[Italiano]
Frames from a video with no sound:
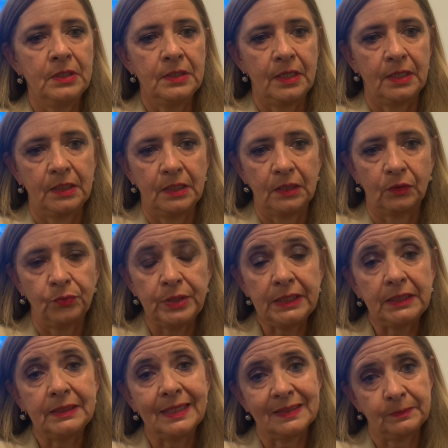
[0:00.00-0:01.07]
eh,
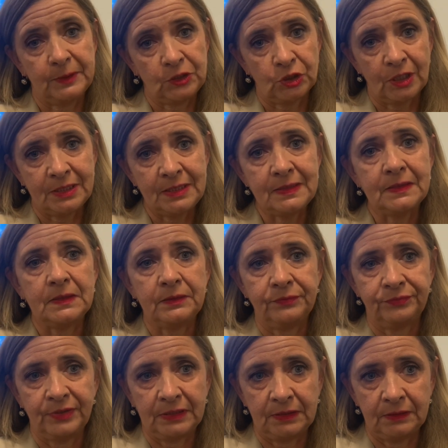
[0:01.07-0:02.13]
quindi da specialisti
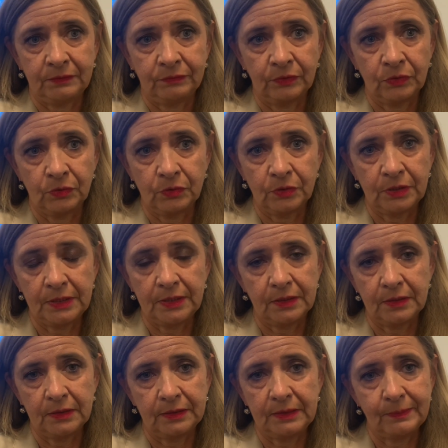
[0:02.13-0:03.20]
infettivo,
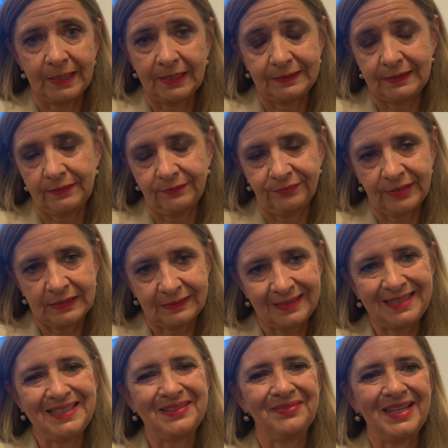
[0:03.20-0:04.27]
eh, di malattie
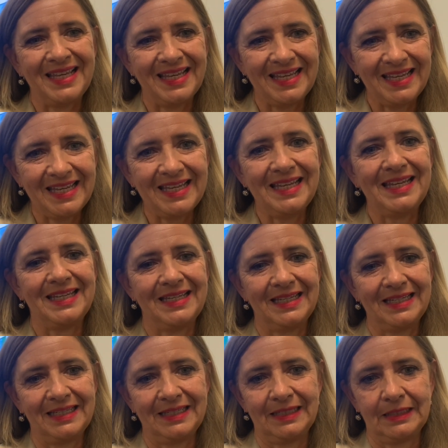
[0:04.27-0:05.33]
infettive e
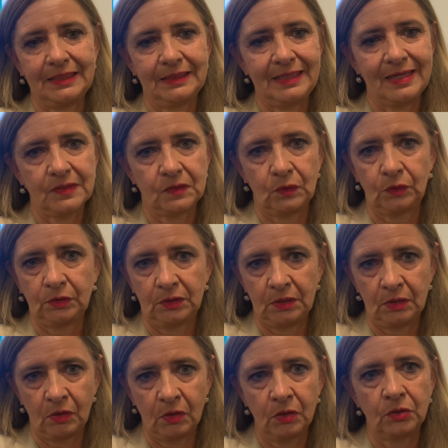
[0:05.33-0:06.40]
eh,
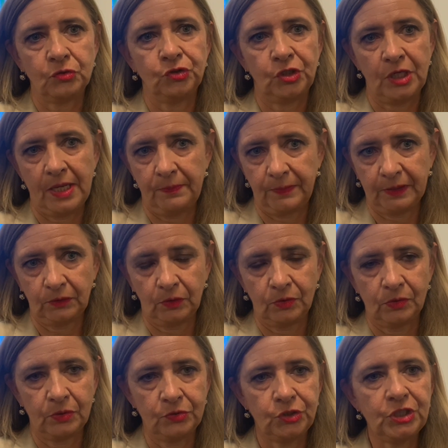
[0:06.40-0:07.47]
gastroenterologi e
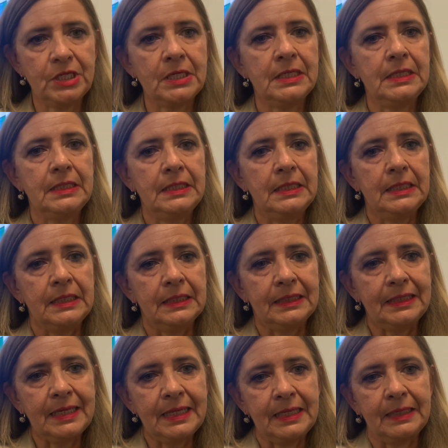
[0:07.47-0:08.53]
patologi,
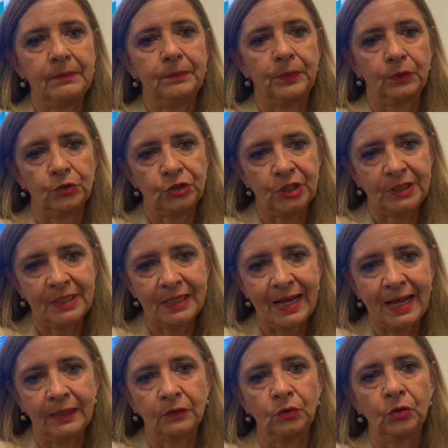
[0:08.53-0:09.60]
che
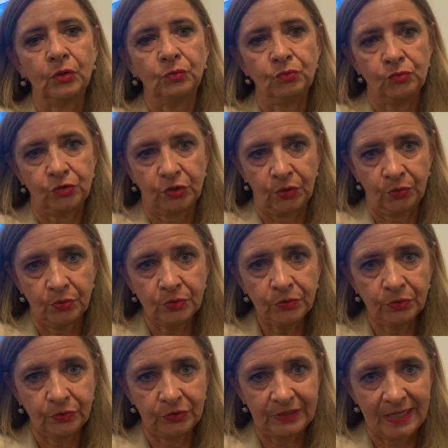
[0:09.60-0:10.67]
procederanno ad un
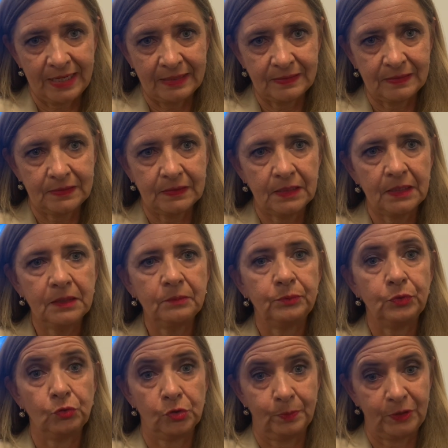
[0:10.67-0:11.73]
secondo test
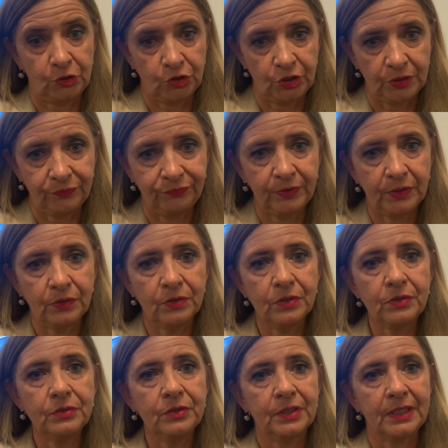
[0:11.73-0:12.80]
più
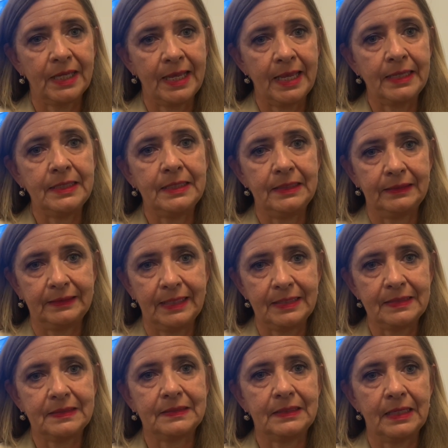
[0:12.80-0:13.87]
specifico, che è il
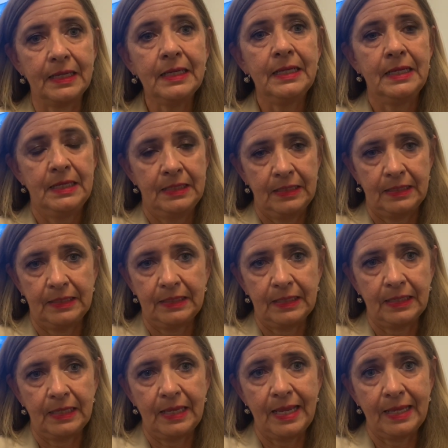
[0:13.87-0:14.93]
test
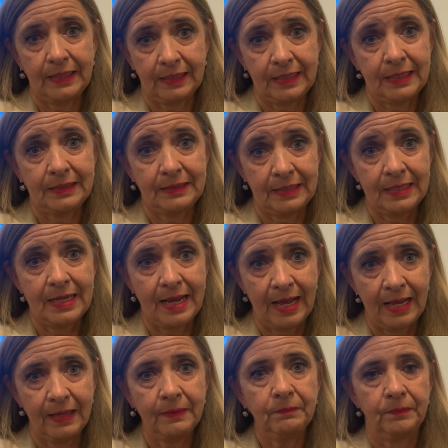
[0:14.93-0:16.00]
eh,
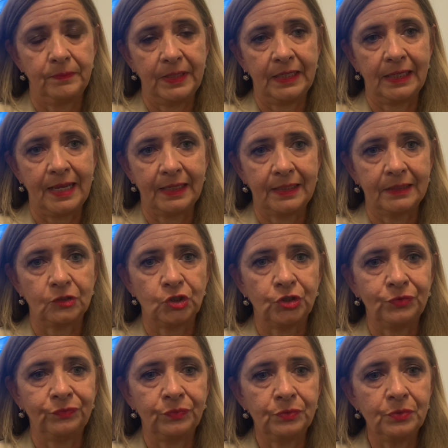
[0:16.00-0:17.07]
RNA per
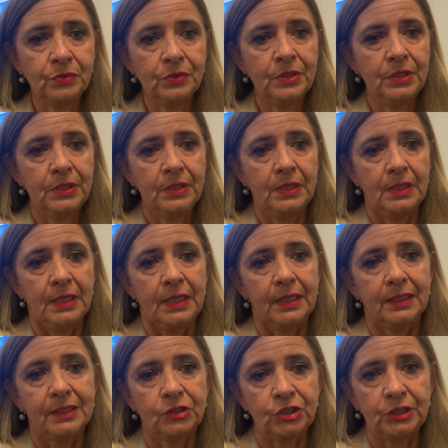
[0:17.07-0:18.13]
l'HCV,
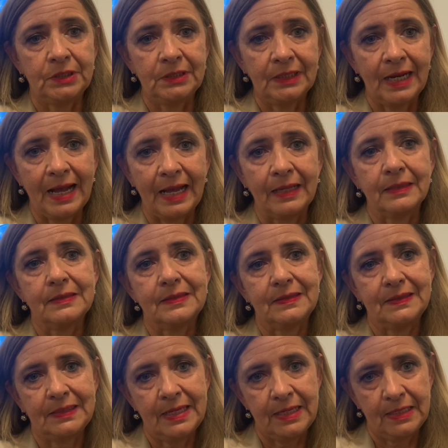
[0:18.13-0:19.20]
che ci dirà
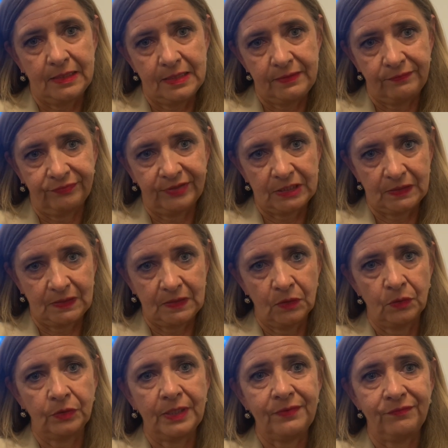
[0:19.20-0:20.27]
se
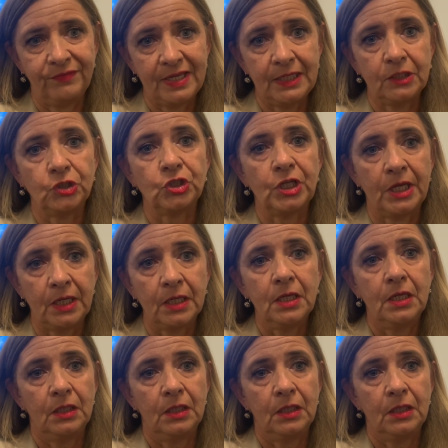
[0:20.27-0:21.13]
l'infezione invece